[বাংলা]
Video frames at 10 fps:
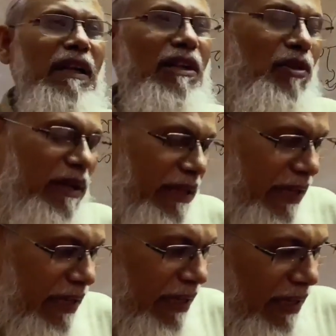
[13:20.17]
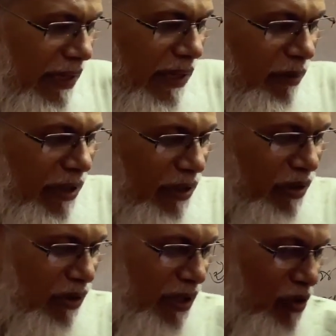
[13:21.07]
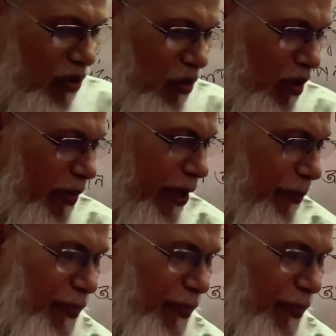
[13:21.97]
আল্লাহ সহায় থাকে আমাদের যখন স্কুল খুলবে